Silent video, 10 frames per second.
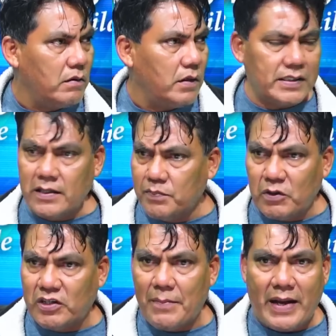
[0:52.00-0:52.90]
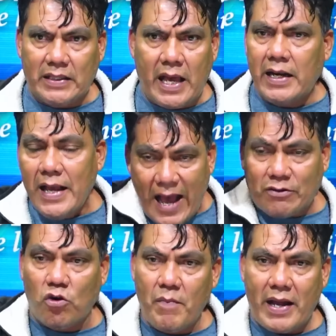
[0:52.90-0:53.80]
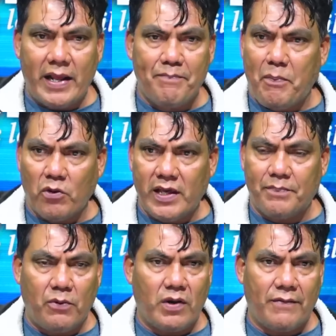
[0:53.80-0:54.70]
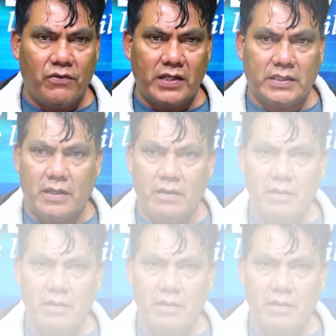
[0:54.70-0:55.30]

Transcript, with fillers: Están dispuestos a matar, a tomar el poder por la fuerza.